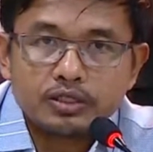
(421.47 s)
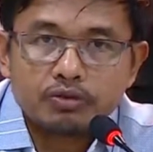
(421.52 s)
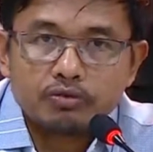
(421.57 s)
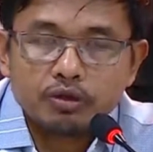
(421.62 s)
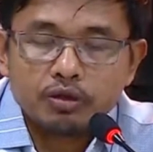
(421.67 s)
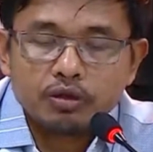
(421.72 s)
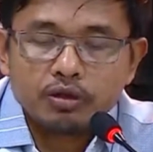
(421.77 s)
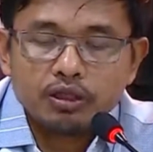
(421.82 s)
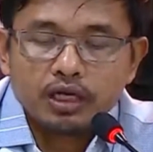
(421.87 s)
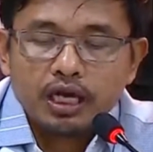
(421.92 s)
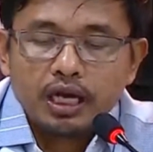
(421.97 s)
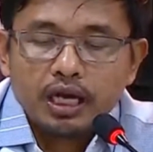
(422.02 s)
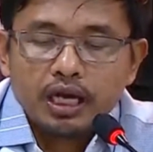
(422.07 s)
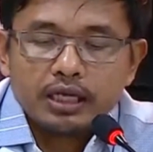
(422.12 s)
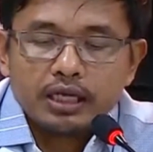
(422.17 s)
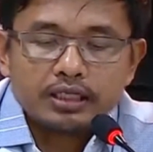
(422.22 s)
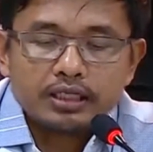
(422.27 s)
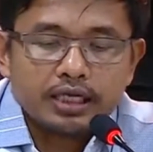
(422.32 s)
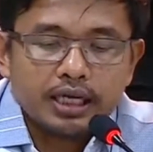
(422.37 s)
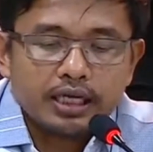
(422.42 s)
tersebut
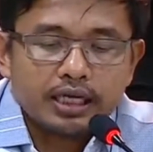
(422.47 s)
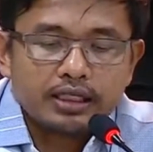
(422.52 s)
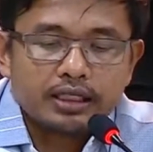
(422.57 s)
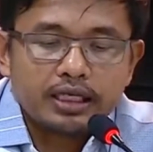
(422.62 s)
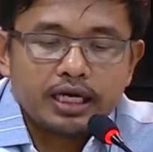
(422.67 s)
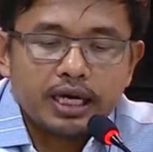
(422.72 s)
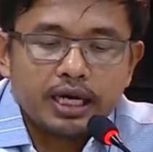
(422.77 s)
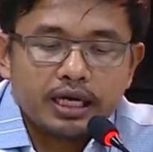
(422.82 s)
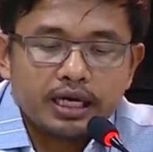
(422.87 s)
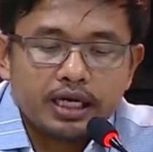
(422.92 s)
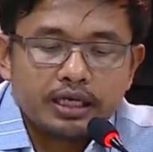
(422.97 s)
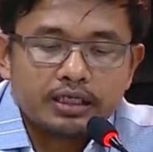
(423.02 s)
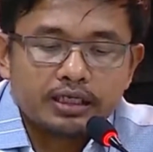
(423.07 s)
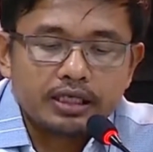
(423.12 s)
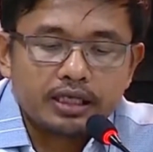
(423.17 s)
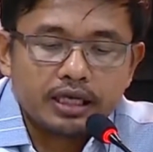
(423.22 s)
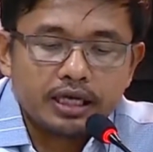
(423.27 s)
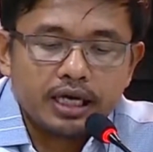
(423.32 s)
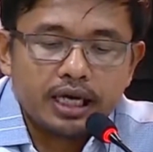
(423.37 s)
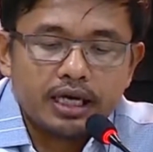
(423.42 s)
rencananya akan
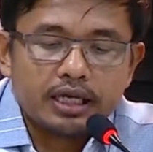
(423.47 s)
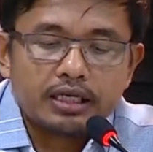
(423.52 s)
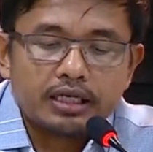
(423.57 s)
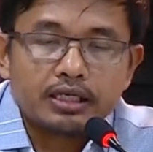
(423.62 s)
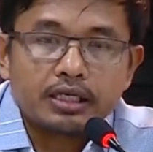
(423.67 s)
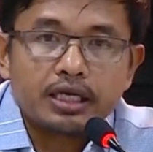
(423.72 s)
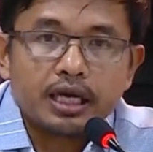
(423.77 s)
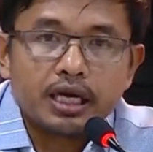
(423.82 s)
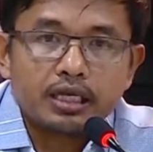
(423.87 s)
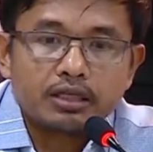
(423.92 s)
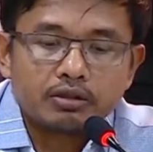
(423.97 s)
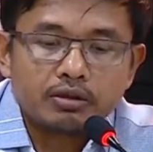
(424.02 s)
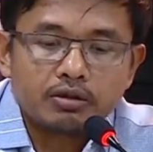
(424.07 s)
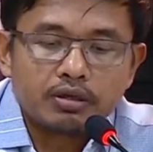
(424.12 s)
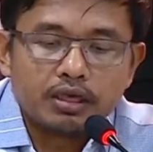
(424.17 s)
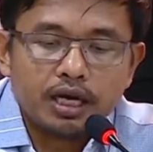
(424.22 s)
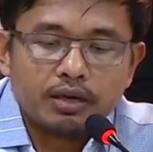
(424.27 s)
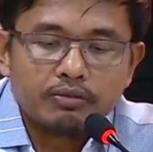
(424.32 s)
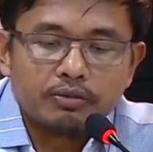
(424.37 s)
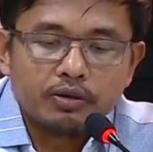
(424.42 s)
digelar di
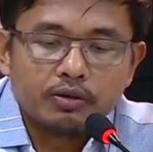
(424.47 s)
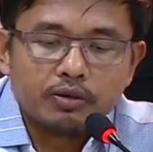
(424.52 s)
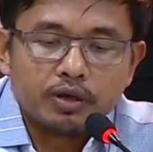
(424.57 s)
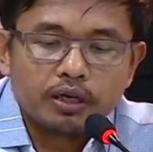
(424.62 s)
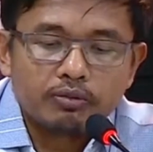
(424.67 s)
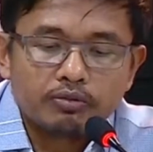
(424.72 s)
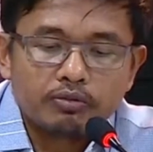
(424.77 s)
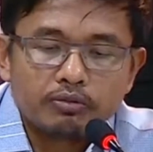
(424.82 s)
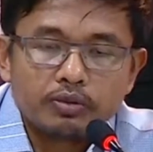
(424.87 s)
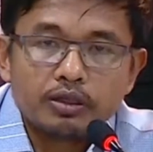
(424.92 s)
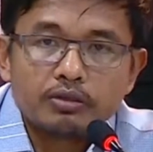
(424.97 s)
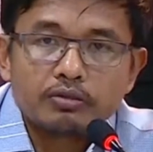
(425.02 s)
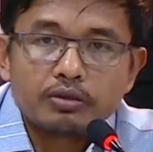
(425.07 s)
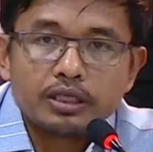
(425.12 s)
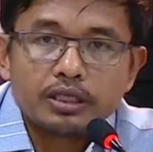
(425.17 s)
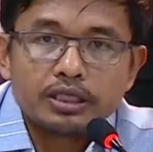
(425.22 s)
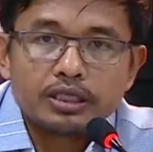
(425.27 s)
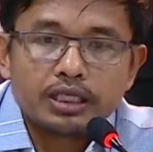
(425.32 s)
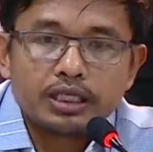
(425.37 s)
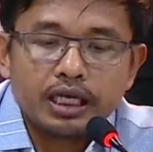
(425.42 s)
kantor KPU Republik
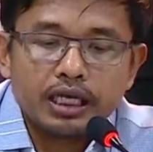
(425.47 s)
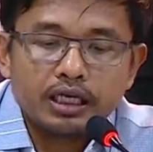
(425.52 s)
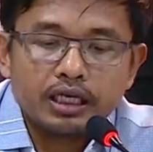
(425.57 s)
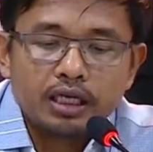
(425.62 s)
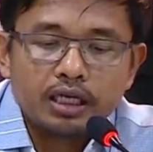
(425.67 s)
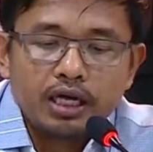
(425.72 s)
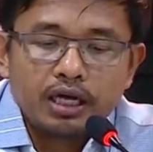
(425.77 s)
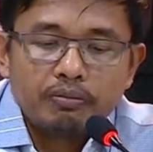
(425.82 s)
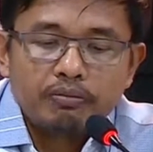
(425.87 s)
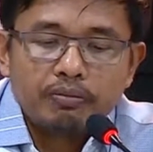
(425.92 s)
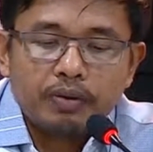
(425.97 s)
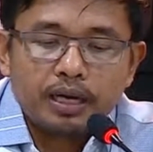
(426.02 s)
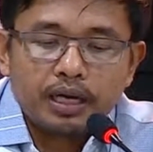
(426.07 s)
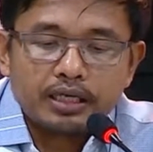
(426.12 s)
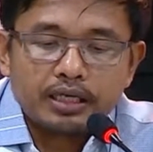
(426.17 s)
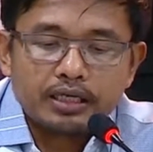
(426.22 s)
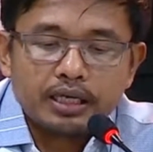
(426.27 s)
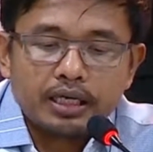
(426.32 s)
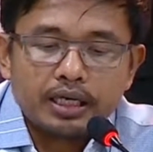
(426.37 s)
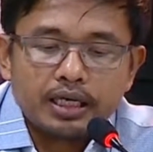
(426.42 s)
Indonesia
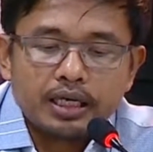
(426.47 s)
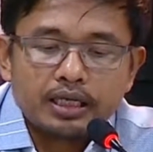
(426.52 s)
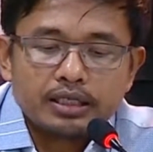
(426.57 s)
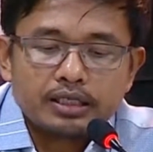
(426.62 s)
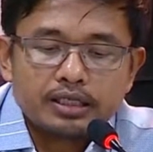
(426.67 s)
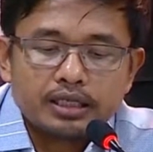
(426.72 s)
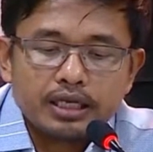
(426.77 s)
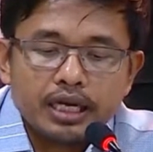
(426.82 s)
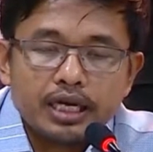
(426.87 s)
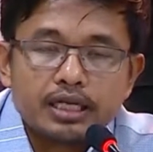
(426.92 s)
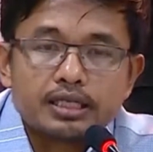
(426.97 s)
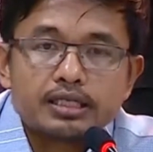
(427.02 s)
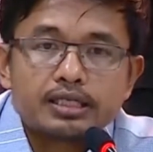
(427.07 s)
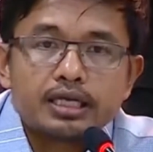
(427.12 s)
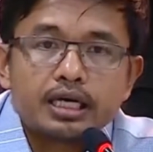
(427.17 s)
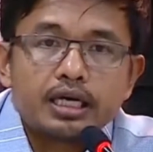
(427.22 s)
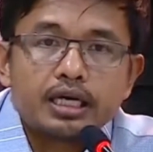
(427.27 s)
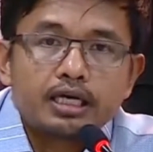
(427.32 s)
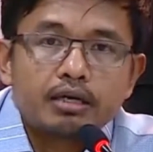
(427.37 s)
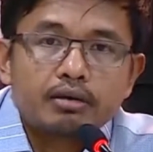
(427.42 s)
pada
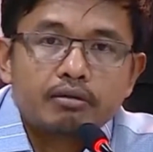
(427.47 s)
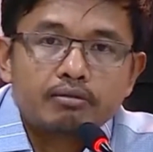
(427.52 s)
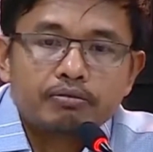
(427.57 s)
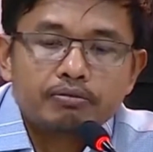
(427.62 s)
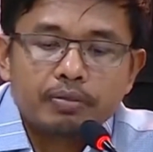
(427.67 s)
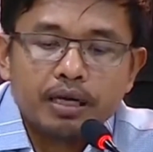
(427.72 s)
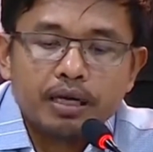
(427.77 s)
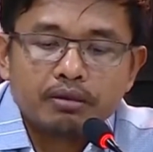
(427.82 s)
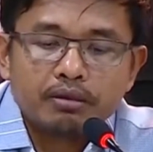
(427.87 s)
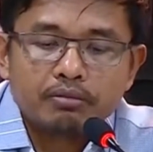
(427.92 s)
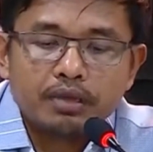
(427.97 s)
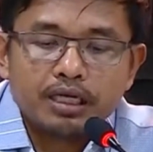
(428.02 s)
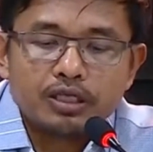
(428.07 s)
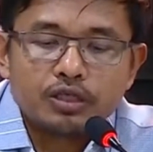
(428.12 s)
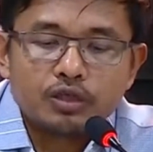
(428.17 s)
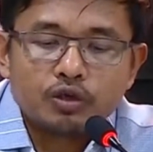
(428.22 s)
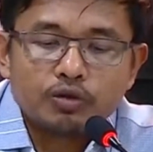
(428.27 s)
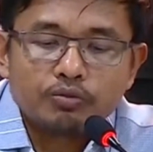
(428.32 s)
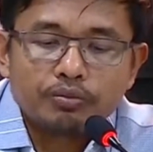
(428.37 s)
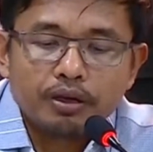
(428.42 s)
Selasa
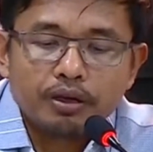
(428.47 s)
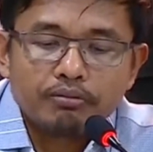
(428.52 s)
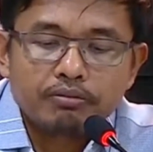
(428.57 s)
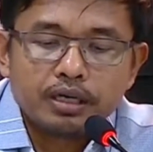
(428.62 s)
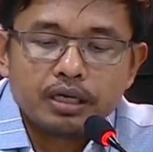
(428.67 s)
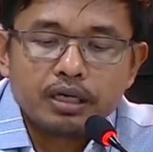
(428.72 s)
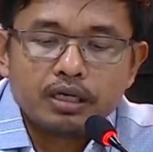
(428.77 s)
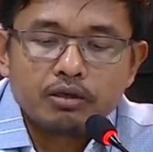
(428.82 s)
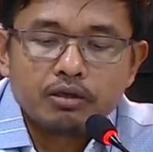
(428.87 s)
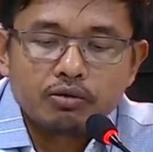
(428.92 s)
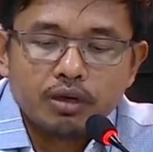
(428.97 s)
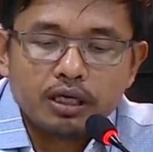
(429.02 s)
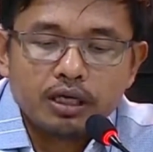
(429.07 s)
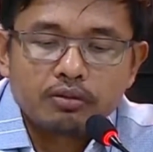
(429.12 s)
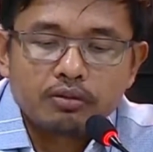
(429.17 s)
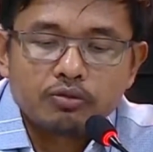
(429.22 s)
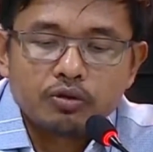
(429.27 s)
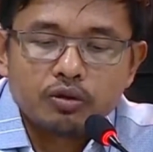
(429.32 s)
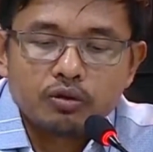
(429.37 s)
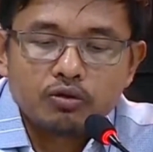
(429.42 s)
14 November
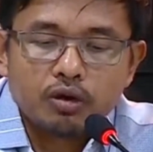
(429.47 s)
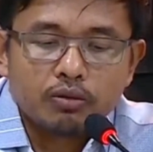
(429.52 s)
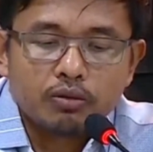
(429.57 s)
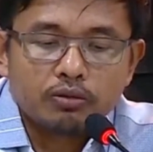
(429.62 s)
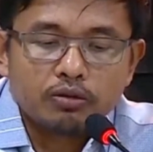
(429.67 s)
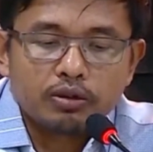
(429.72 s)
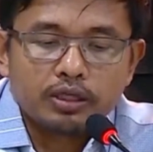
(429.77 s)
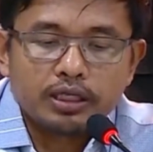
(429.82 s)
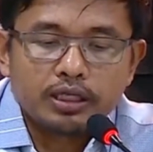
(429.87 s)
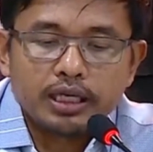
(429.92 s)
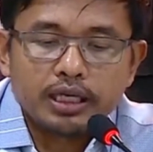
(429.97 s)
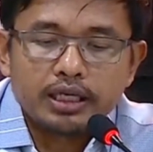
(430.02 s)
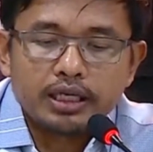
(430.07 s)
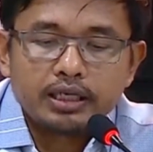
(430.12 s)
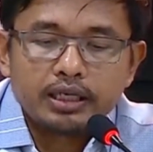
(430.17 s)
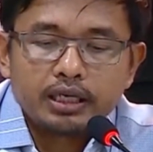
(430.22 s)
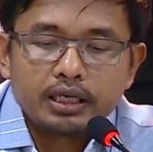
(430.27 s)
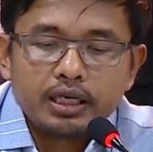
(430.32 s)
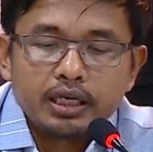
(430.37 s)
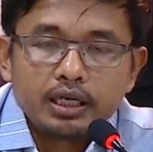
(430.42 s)

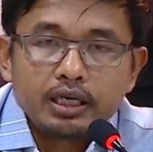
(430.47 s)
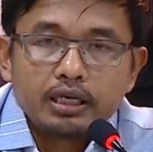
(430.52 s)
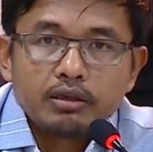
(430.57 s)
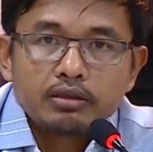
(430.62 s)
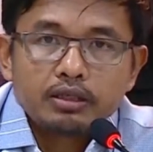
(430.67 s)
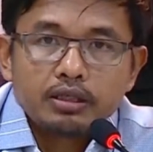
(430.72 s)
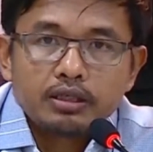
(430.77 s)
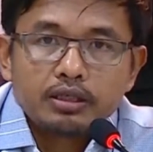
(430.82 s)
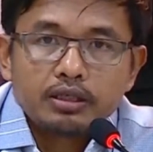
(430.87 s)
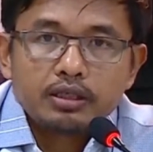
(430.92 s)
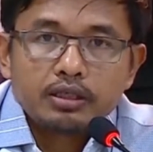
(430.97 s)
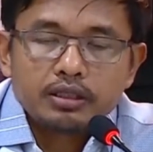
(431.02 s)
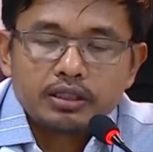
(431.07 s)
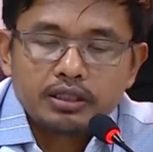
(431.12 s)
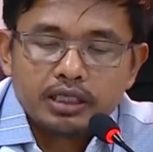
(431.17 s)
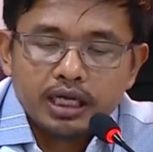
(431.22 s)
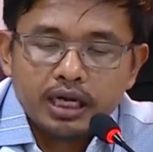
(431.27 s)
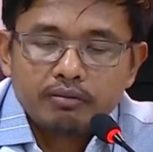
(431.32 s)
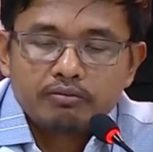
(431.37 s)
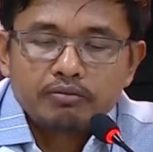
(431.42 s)

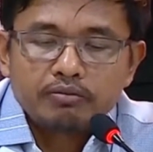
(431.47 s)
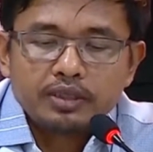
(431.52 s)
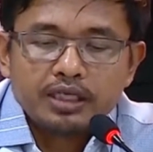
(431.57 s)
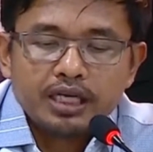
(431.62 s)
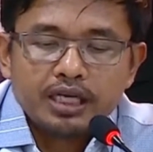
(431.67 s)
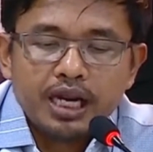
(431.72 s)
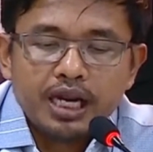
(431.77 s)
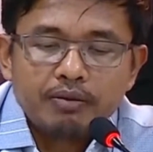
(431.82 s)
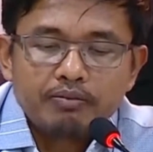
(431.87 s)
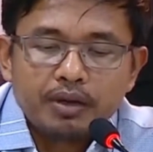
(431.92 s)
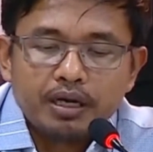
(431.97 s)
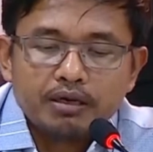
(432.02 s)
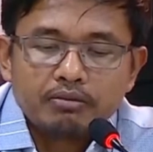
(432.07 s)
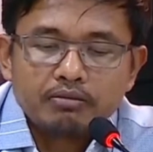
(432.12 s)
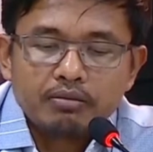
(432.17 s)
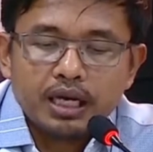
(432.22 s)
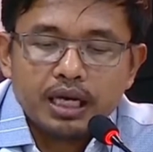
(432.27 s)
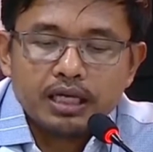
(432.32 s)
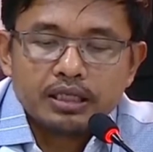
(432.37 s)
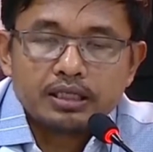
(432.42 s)
2023 jam
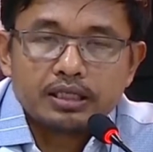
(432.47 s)
18.30